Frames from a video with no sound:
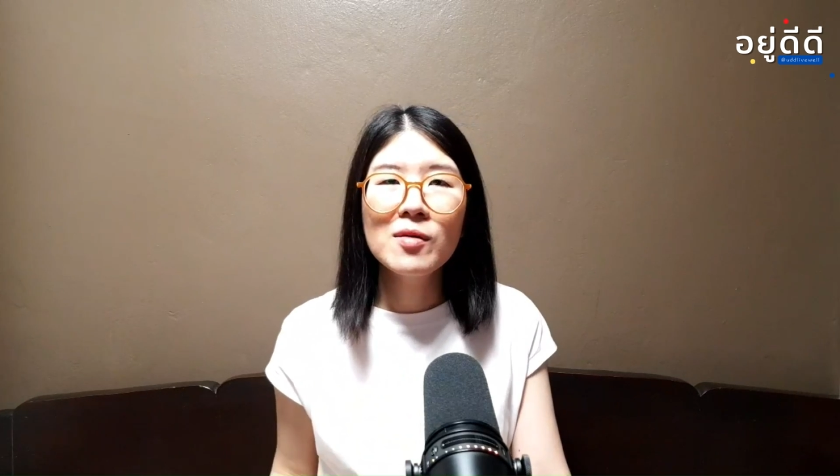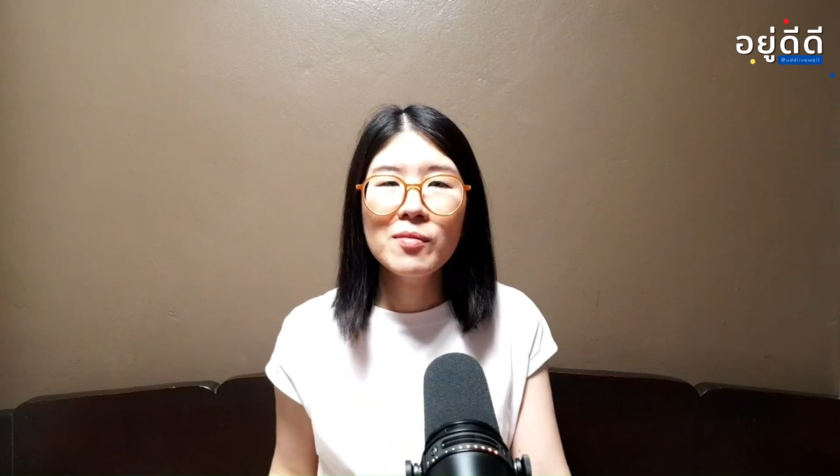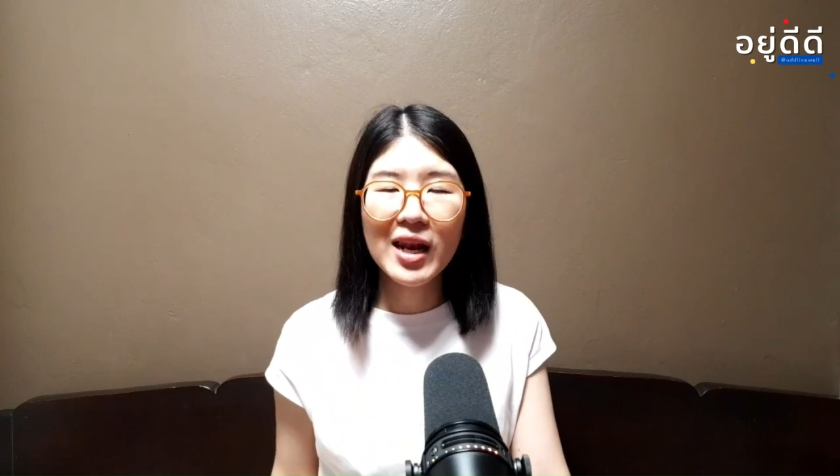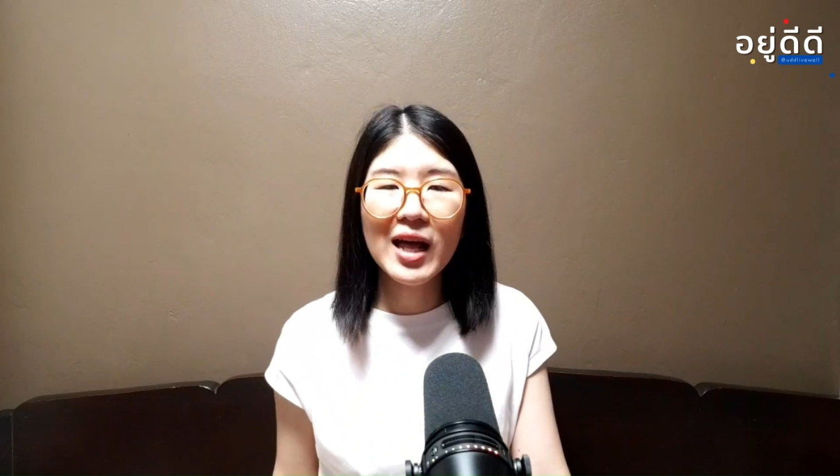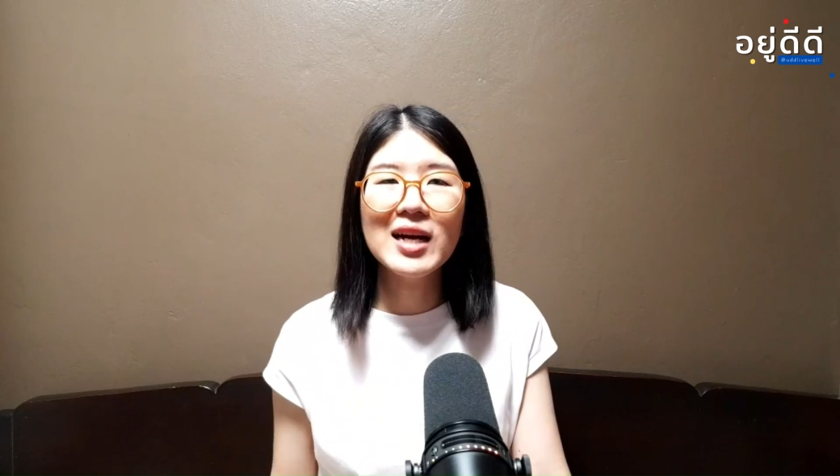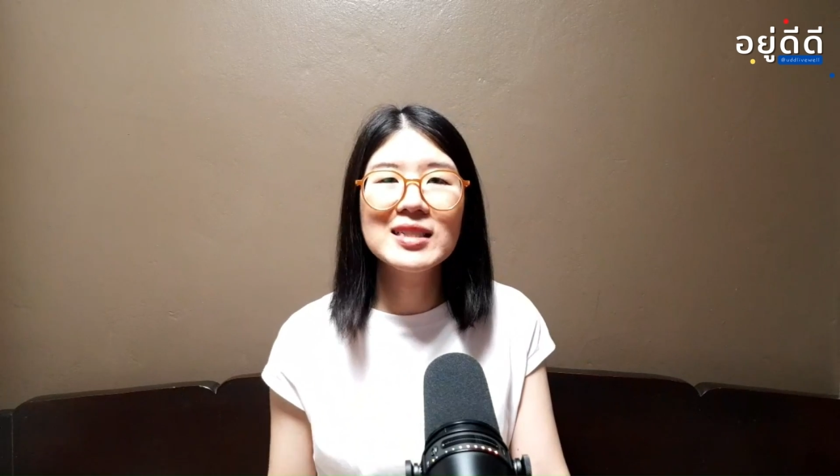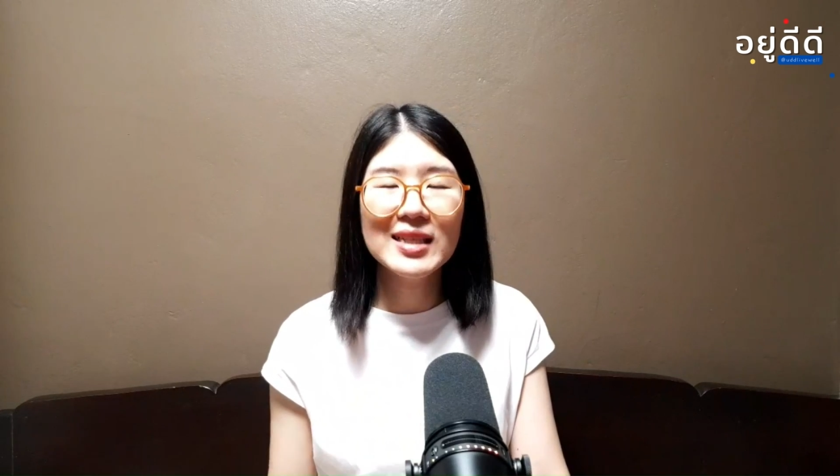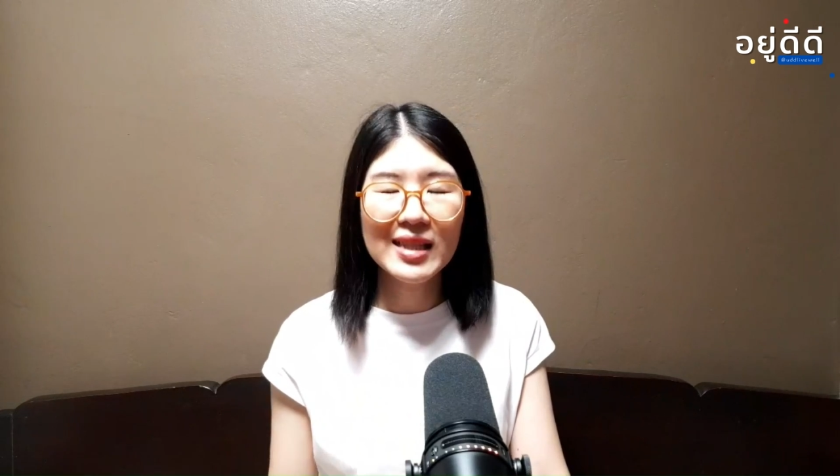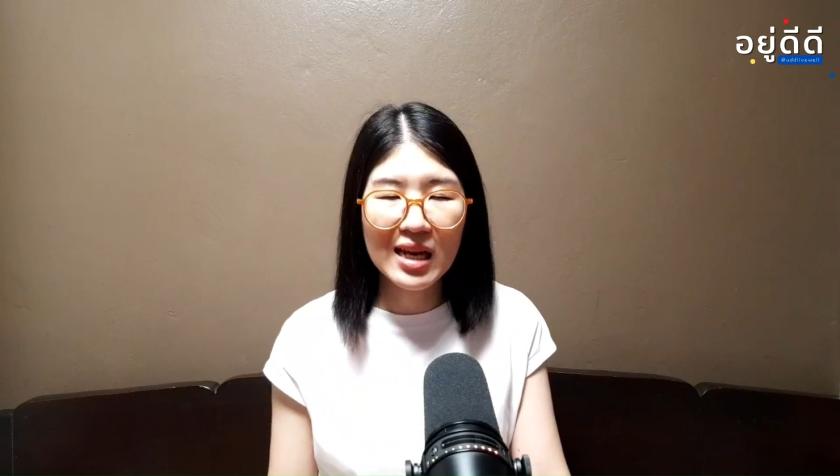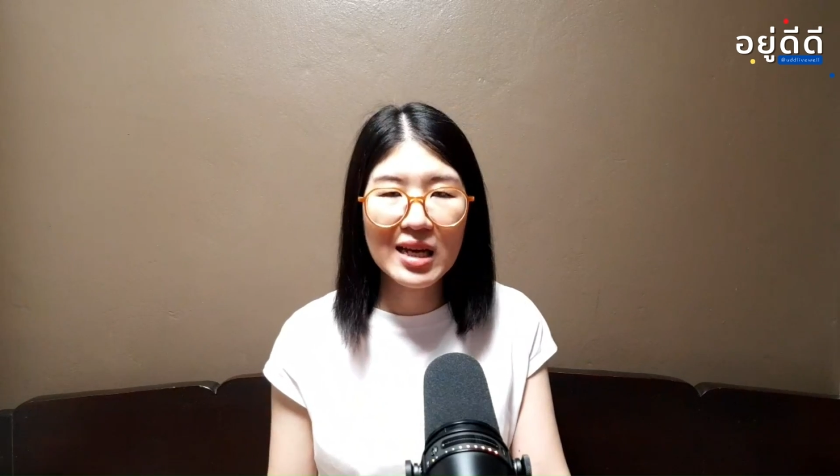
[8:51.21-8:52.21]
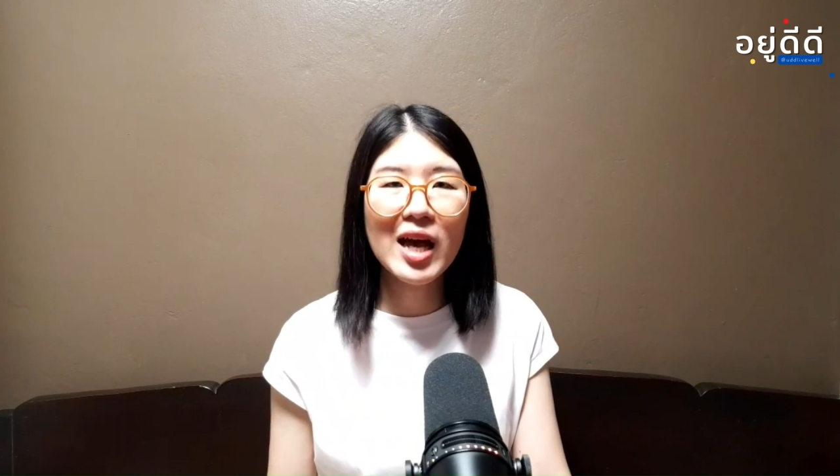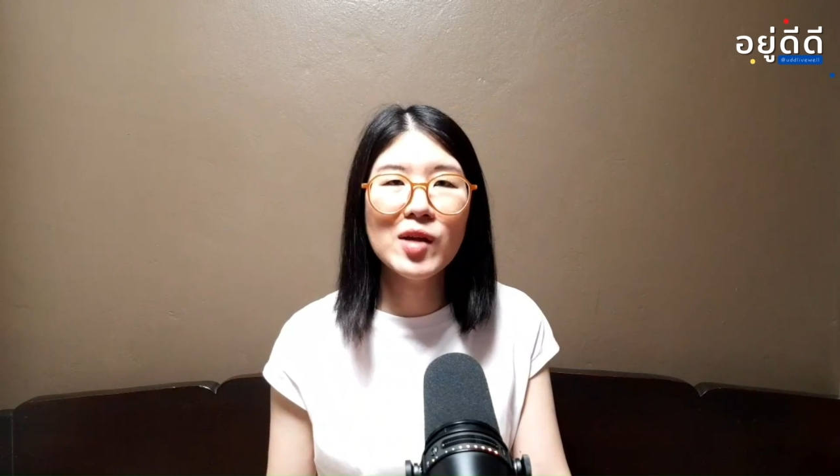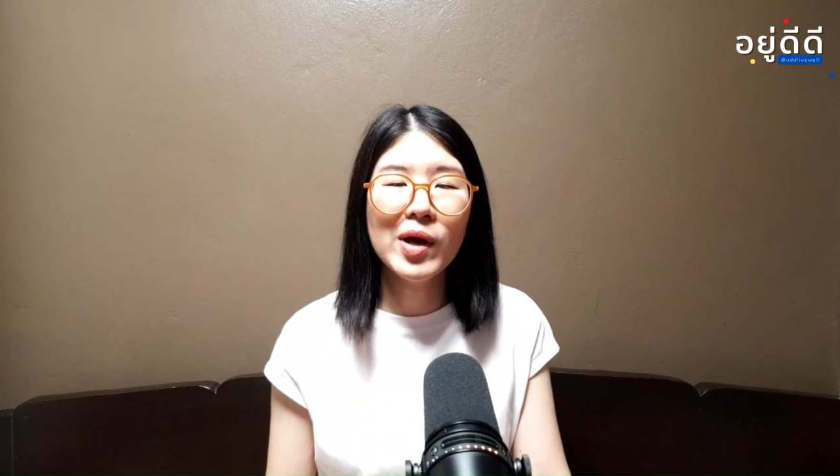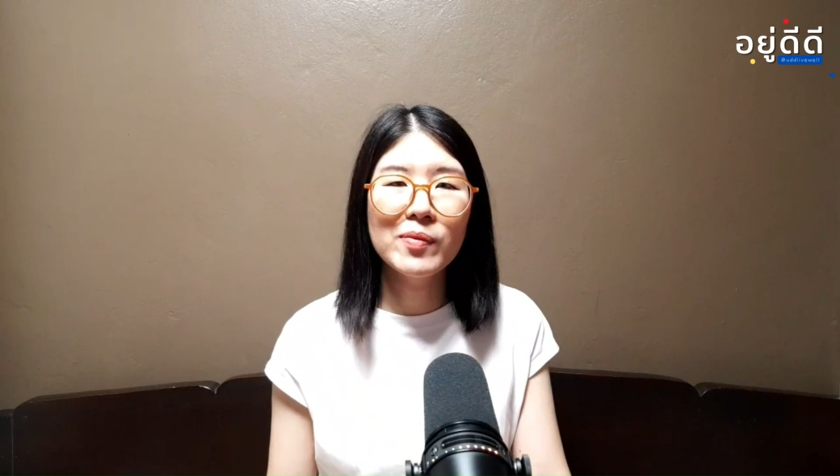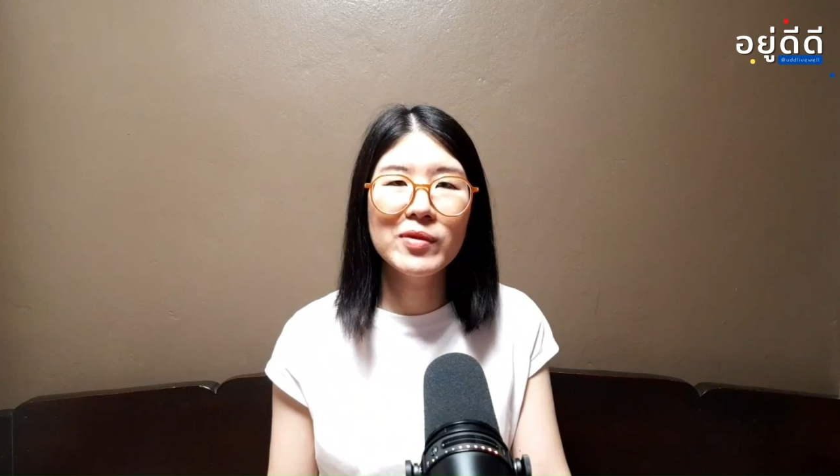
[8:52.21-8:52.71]
พลังจินตนาการ
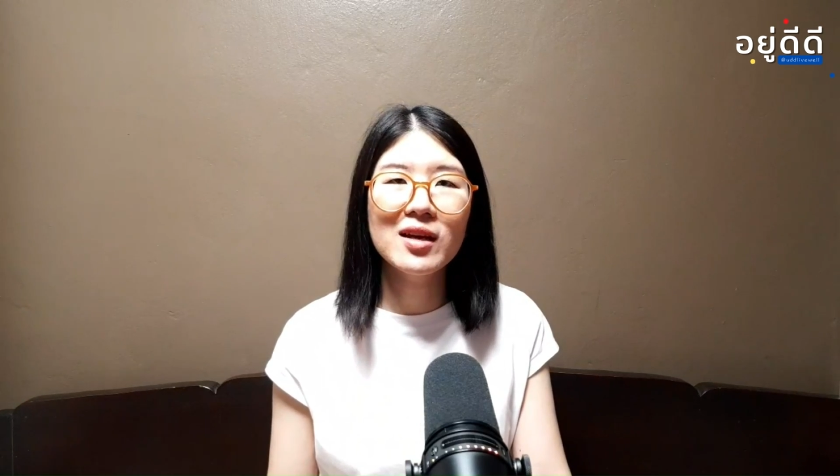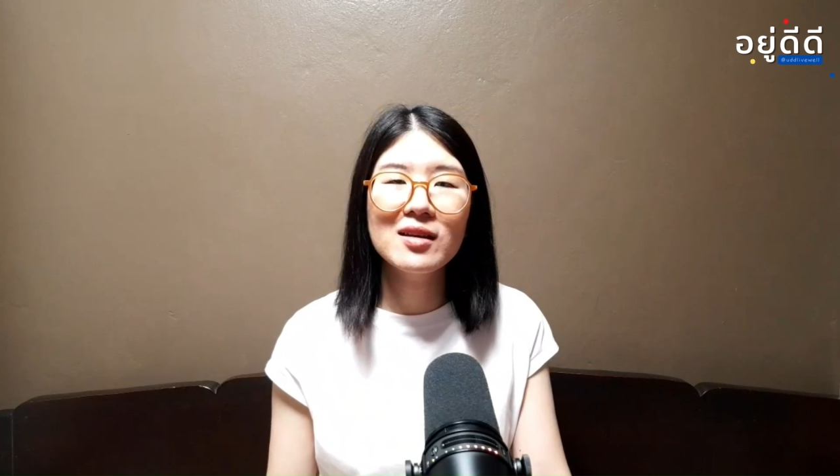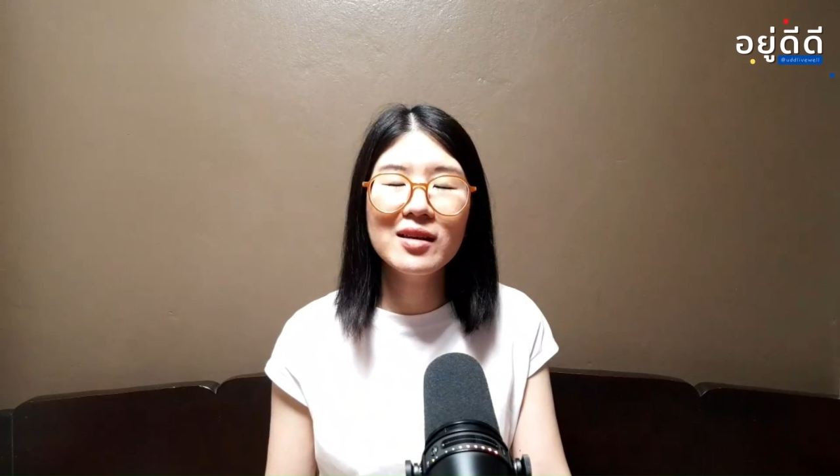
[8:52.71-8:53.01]
แบบนี้